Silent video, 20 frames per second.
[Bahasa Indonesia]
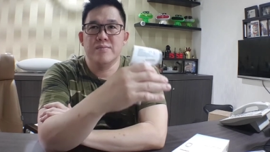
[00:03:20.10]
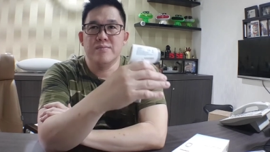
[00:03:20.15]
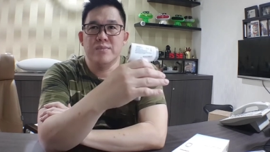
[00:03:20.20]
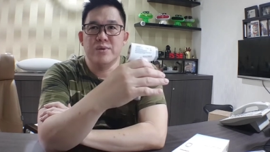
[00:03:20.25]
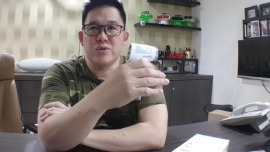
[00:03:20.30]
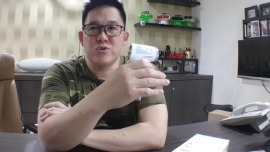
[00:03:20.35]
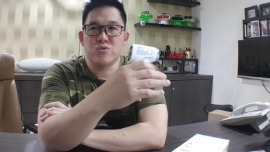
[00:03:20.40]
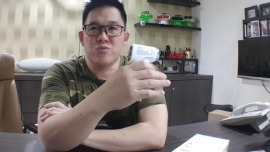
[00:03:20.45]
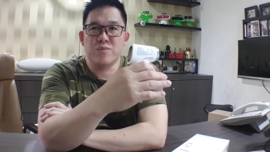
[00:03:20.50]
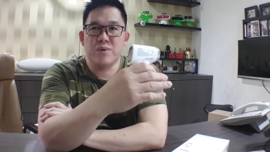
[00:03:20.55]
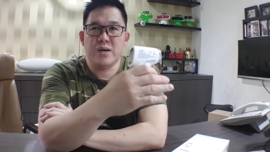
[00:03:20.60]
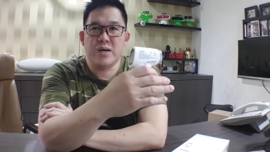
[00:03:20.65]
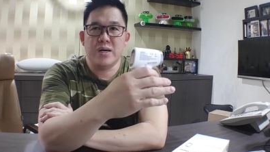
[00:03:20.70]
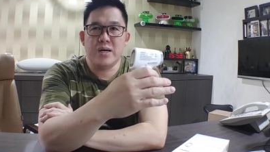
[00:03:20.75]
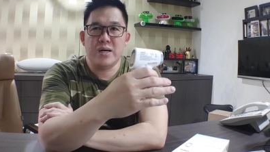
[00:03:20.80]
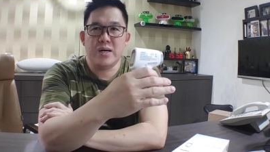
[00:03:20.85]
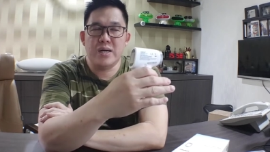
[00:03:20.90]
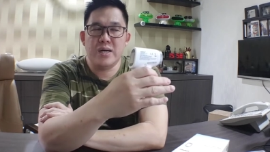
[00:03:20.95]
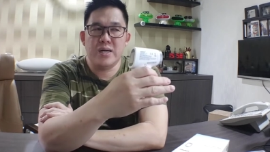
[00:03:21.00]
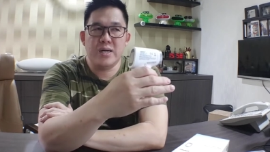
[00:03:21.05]

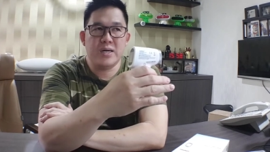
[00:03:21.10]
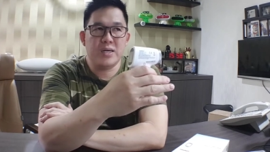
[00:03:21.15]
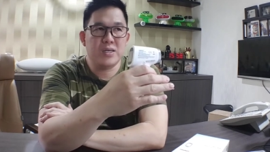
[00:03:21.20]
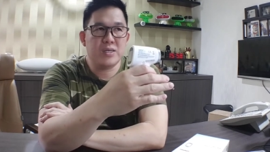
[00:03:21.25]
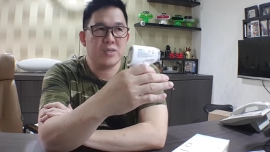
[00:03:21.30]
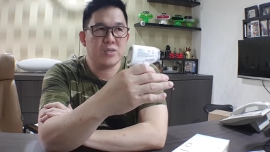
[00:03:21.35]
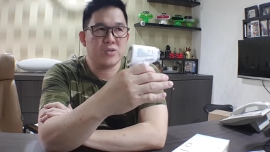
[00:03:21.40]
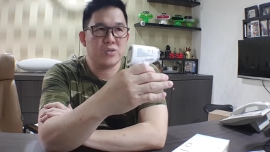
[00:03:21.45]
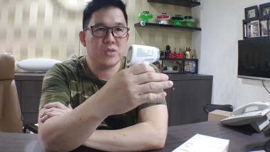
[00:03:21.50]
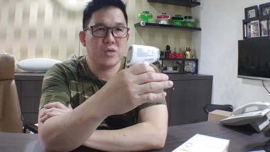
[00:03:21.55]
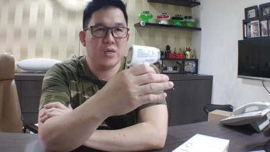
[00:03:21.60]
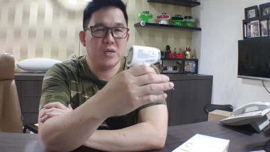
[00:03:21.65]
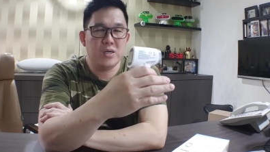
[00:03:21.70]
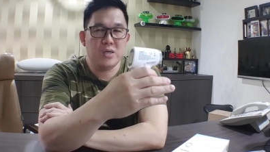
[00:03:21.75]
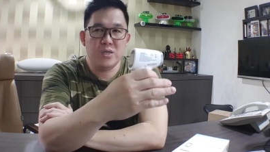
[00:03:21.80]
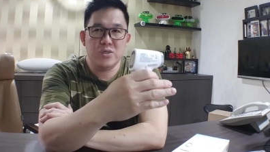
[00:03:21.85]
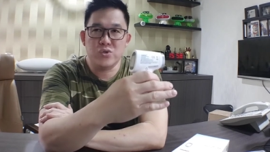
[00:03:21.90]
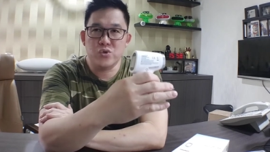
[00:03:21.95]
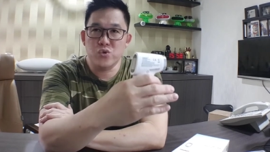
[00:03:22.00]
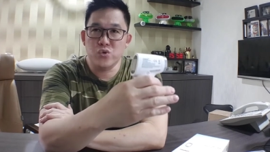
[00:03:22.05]
merubah
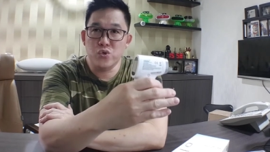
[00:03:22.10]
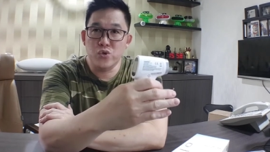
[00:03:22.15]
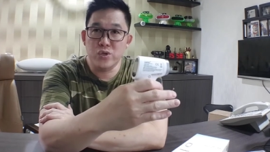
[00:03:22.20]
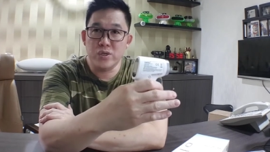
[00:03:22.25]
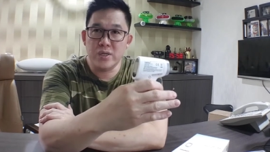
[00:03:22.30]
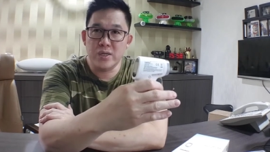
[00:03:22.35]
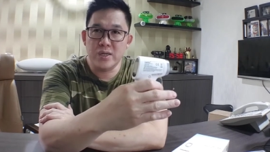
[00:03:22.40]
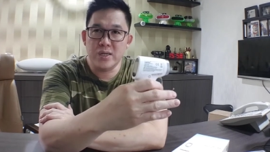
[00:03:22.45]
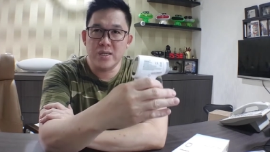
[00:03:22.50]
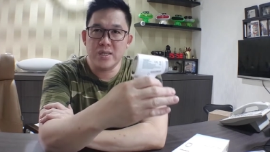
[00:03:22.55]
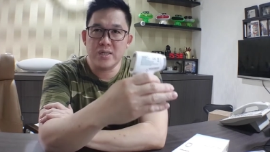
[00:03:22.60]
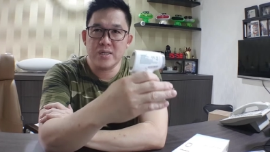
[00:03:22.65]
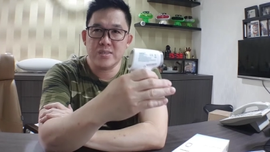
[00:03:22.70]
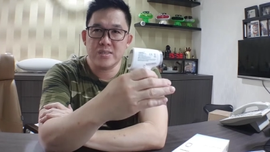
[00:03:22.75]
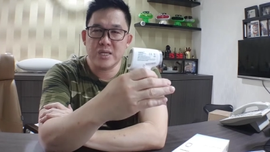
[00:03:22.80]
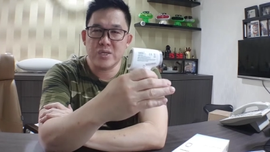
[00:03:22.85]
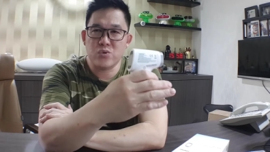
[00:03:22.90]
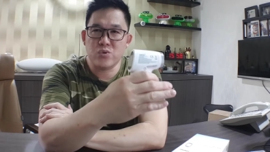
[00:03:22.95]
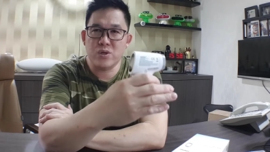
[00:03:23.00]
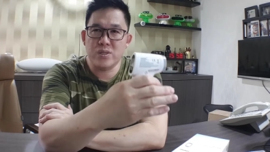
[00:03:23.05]
uh, suhunya
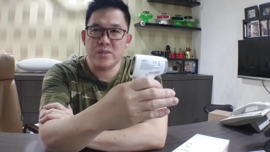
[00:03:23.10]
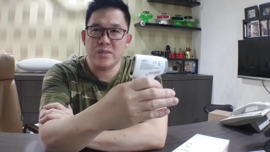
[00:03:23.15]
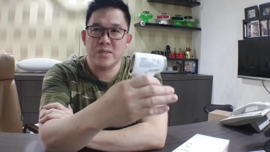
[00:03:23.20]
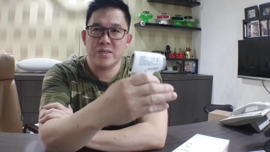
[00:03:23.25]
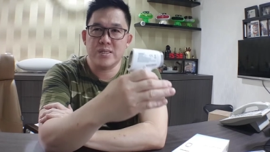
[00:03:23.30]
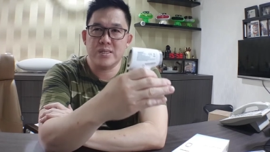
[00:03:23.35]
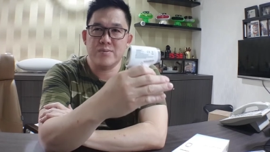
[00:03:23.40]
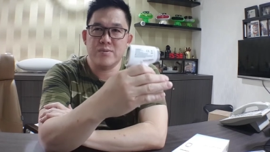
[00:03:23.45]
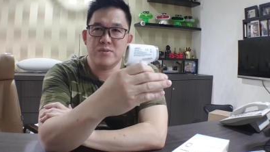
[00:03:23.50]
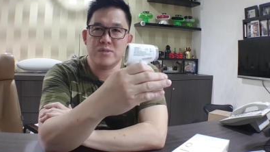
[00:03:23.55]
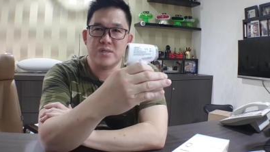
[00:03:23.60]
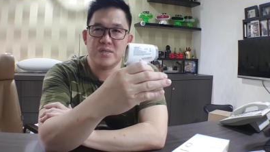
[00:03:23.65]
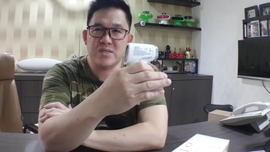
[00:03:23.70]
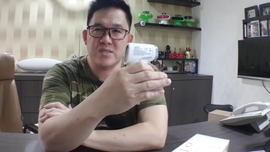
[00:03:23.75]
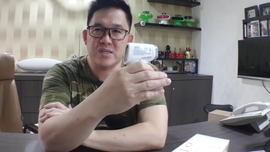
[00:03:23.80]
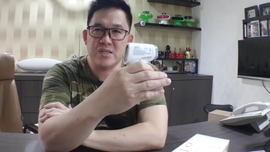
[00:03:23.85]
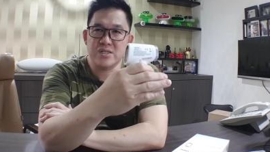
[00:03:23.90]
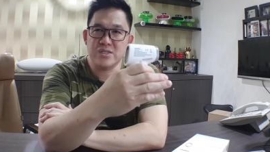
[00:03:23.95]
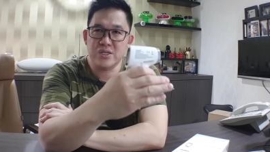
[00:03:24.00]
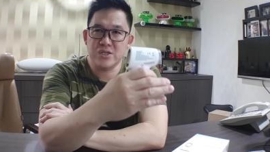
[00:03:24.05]
satuannya kita mau derajat
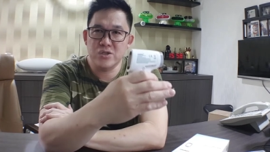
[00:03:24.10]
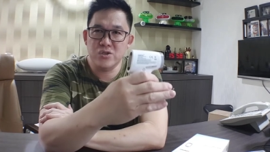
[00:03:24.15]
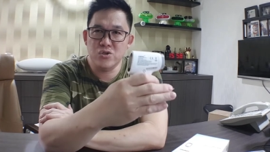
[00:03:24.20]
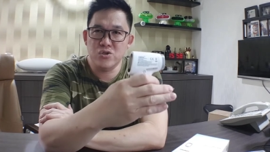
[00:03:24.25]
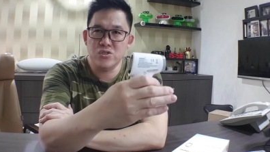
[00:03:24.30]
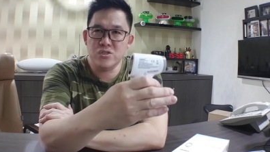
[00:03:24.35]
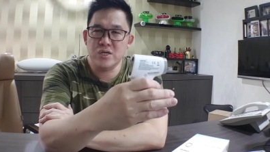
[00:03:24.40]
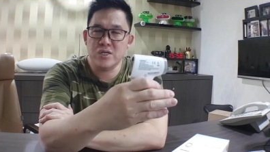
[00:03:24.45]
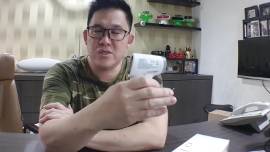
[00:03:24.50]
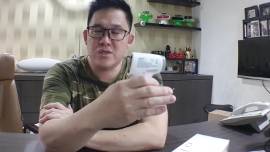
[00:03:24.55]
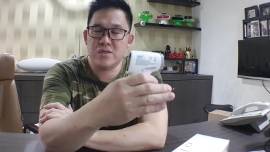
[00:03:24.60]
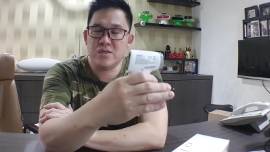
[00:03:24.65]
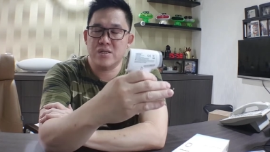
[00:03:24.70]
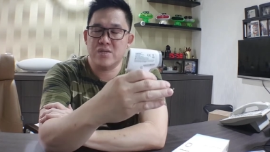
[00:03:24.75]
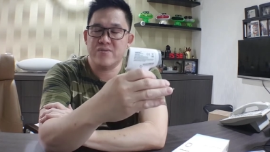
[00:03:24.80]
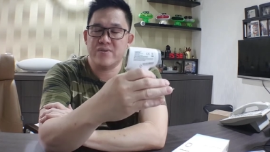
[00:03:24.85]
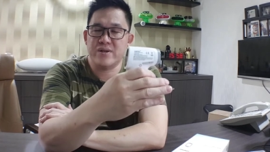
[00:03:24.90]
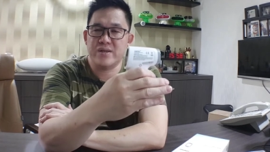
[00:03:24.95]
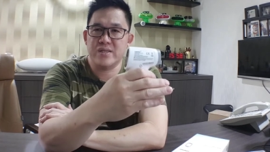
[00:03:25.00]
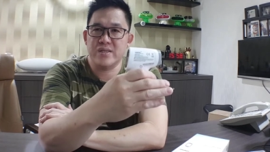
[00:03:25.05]
celcius atau
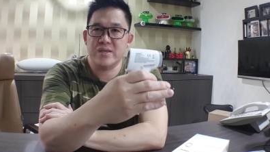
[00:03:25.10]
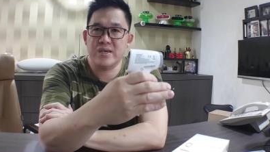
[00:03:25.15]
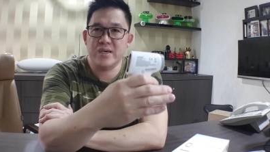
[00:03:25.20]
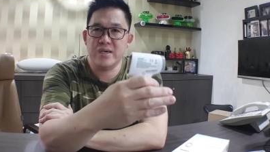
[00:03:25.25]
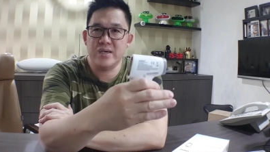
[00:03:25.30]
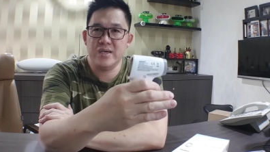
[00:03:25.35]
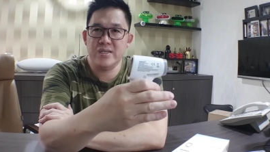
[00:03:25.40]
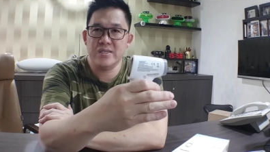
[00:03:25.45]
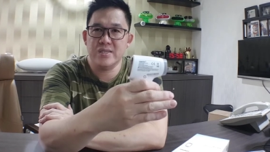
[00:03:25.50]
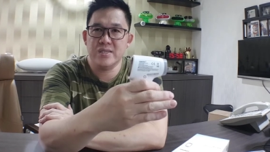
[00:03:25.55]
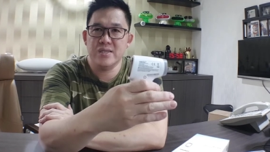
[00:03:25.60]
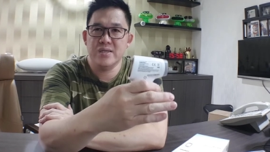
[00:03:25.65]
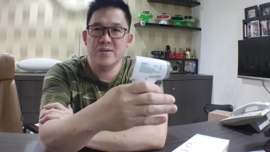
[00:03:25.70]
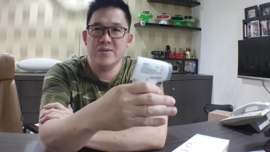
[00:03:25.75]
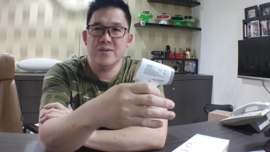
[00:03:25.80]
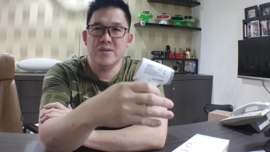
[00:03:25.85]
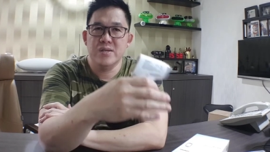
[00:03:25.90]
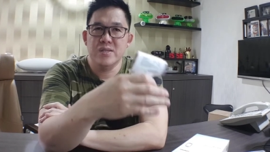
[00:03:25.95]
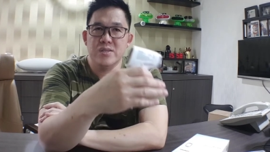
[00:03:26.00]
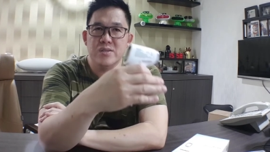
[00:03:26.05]
derajat fahrenheit
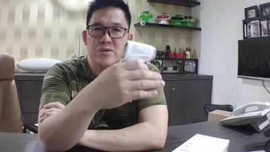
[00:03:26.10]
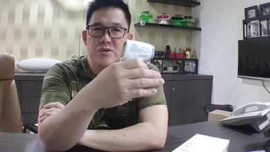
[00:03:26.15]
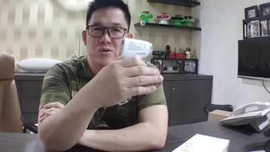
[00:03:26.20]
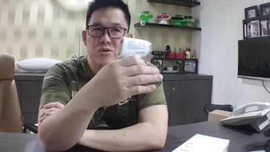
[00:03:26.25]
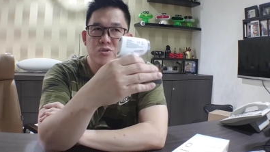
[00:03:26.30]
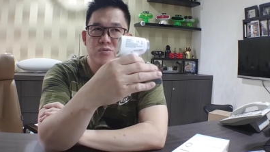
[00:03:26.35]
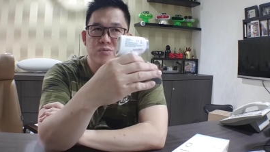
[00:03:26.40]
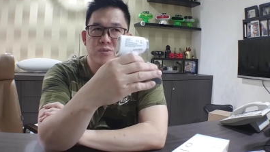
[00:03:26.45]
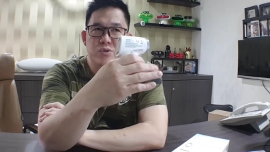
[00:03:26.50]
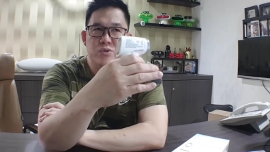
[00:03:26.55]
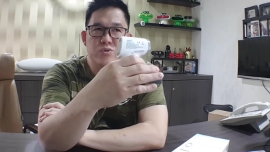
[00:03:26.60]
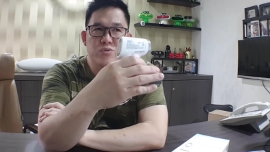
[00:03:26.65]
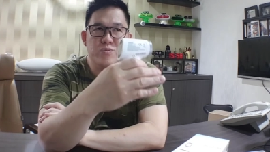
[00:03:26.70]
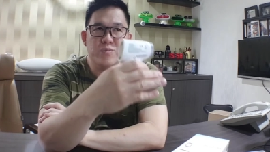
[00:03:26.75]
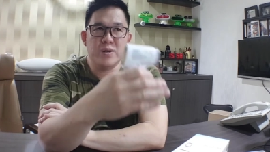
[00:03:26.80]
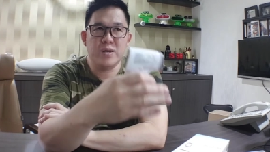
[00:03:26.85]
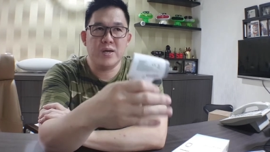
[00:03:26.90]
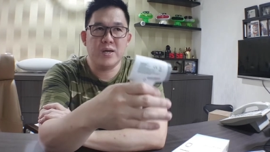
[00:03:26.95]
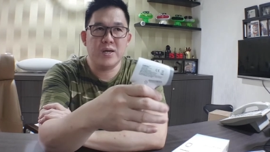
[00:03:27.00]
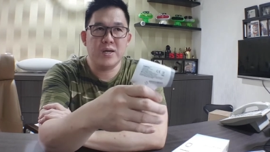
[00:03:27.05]
terus
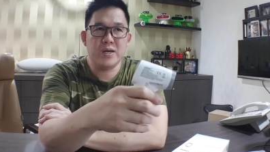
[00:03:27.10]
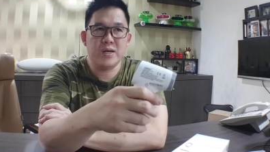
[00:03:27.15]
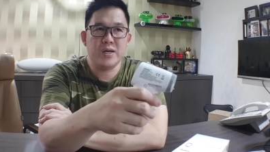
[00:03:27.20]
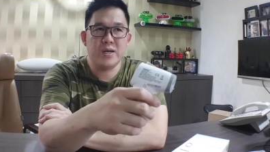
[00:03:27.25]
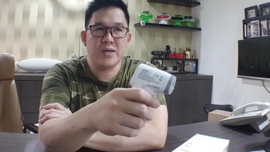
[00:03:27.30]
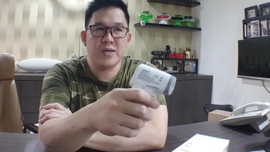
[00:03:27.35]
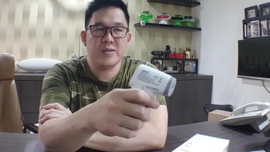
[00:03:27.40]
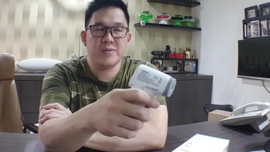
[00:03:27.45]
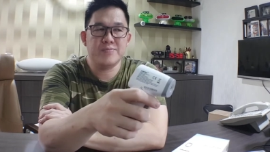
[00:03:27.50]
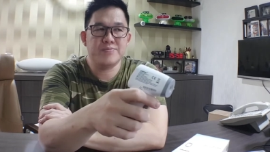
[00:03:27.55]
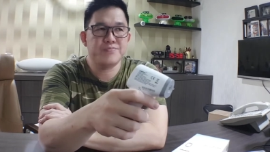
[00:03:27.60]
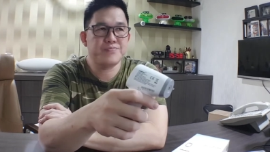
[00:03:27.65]
merubah